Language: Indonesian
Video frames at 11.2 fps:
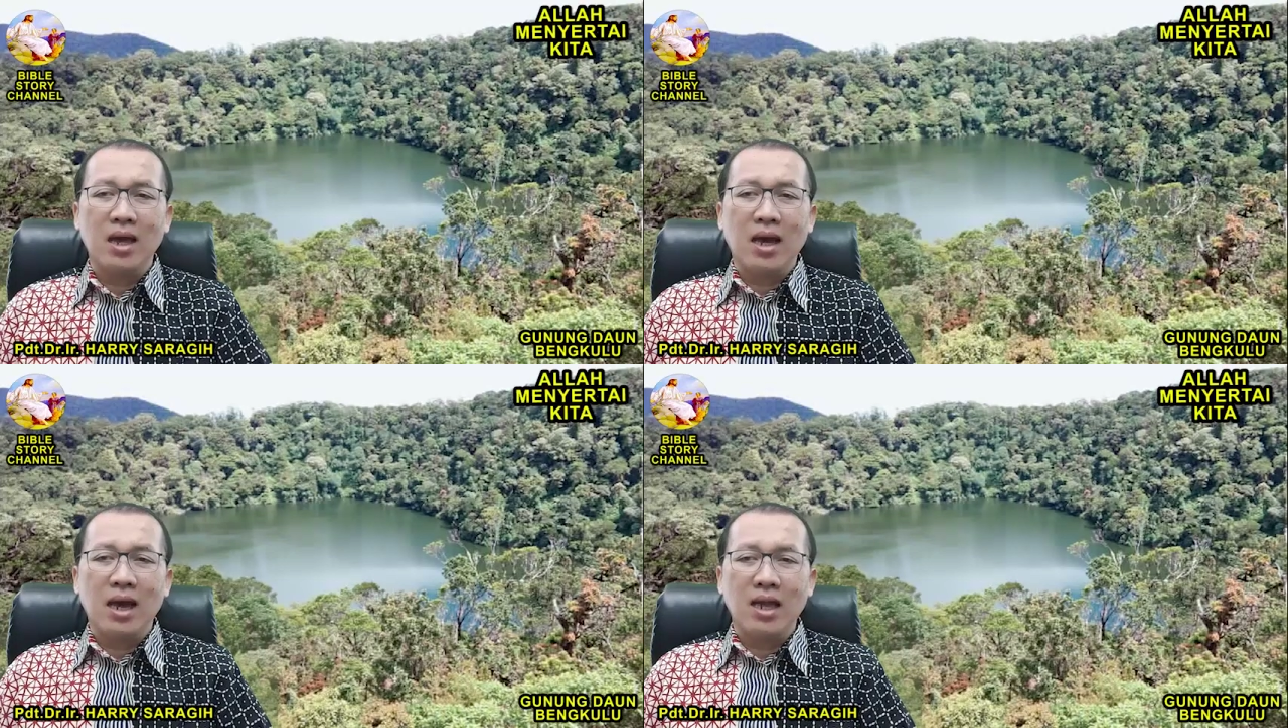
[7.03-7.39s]

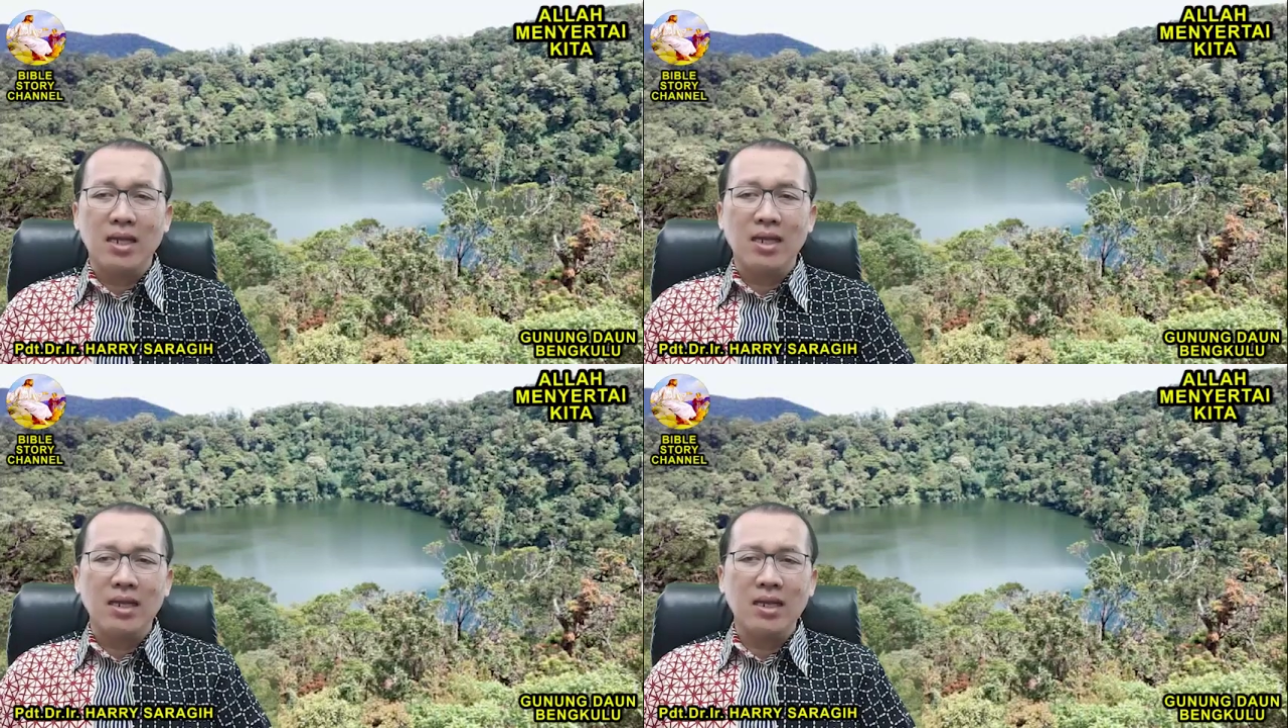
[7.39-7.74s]

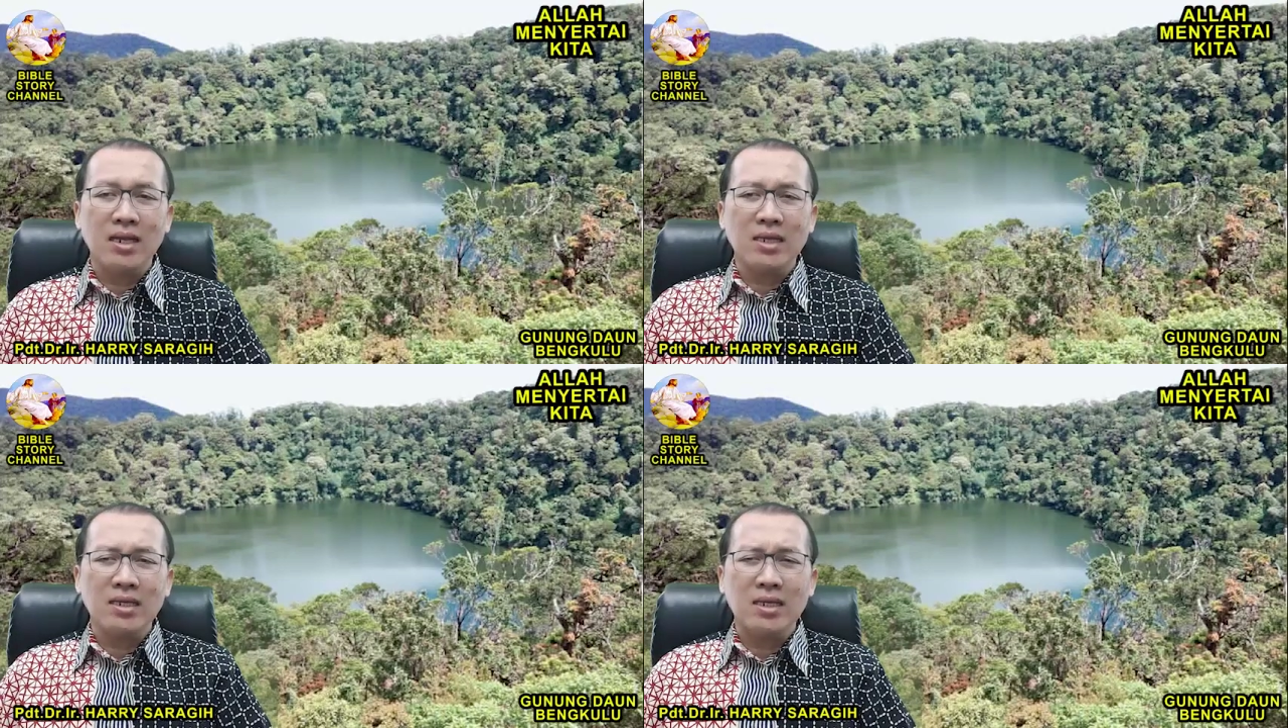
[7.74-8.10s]
Hal
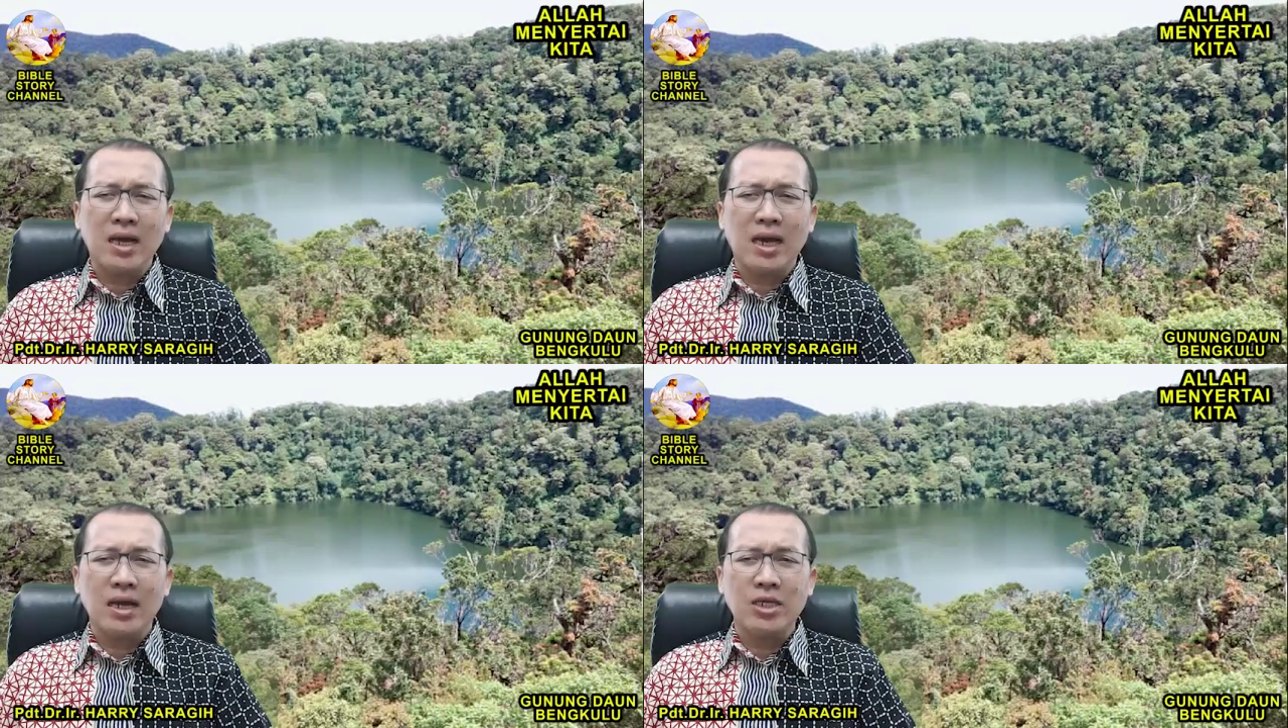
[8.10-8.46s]
ini,
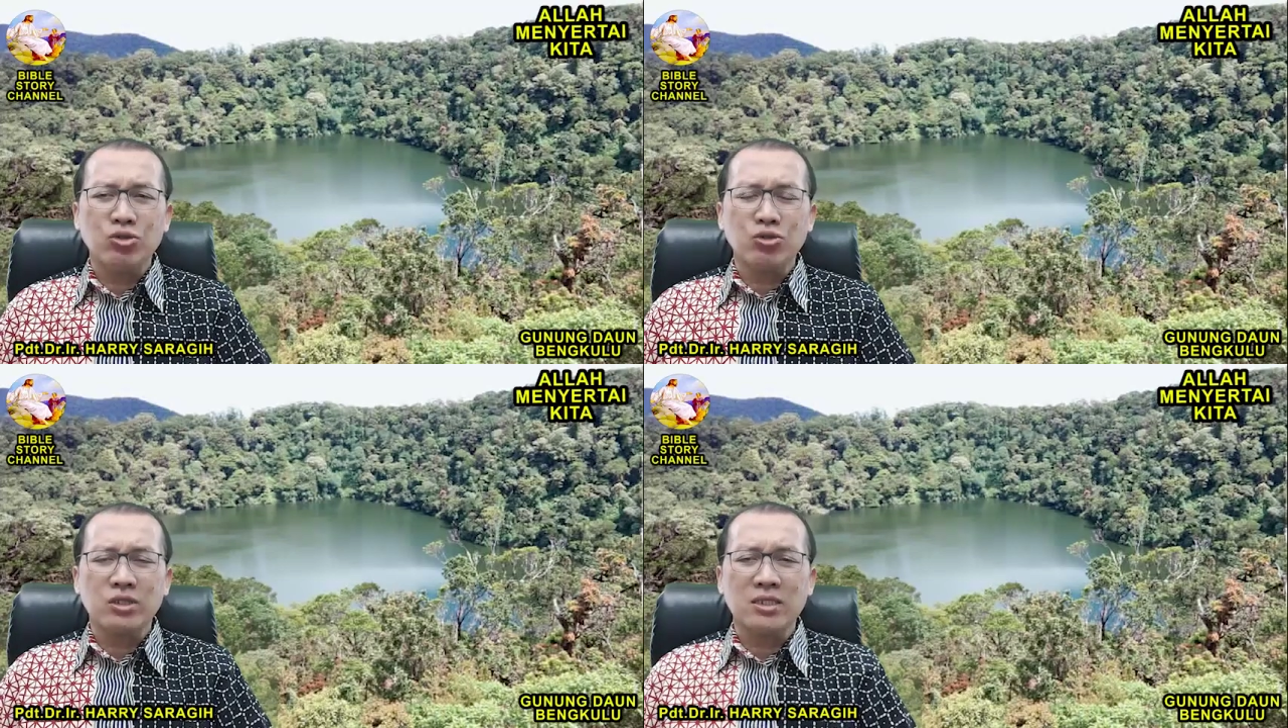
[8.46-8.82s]
hal
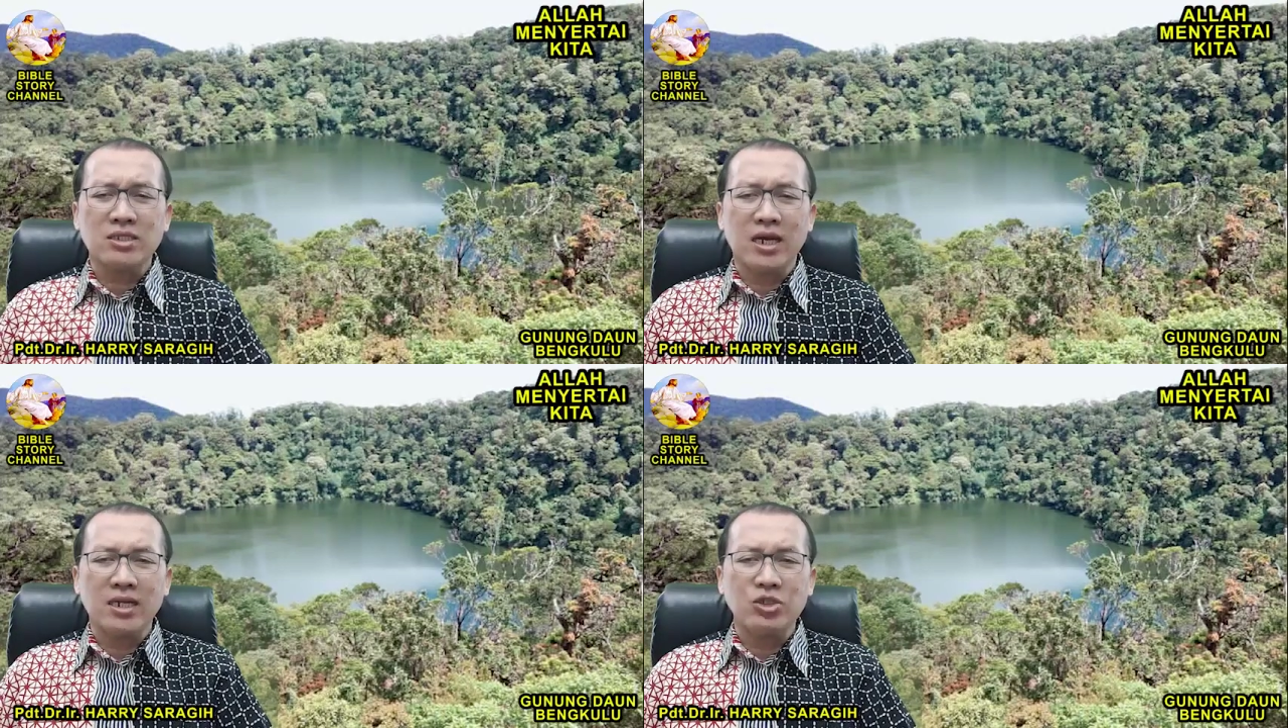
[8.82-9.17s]
itu
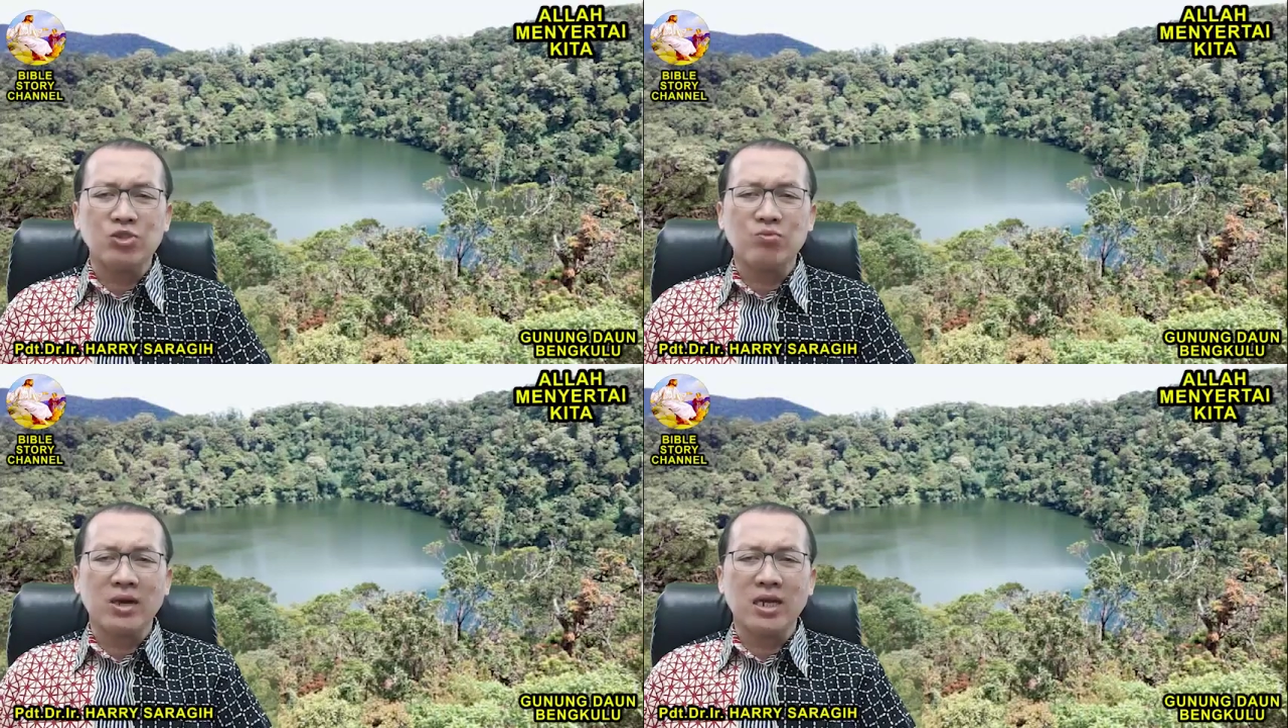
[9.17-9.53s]
terjadi
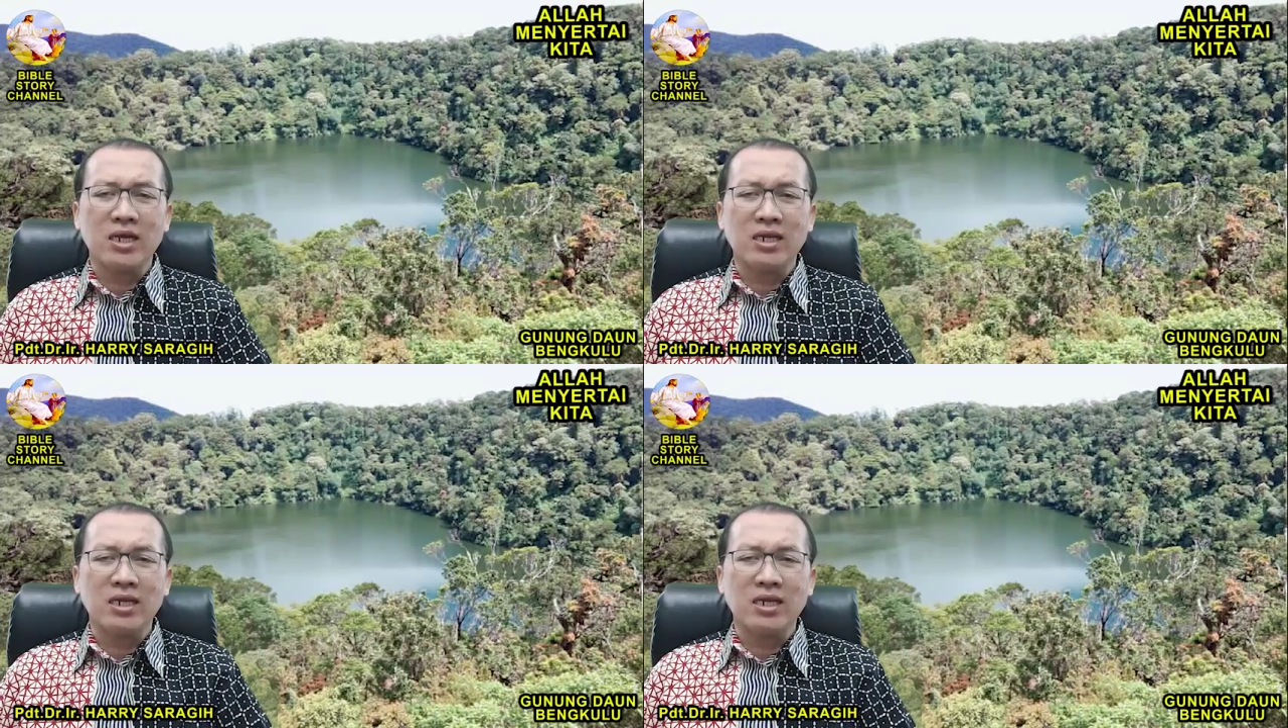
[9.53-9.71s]
supaya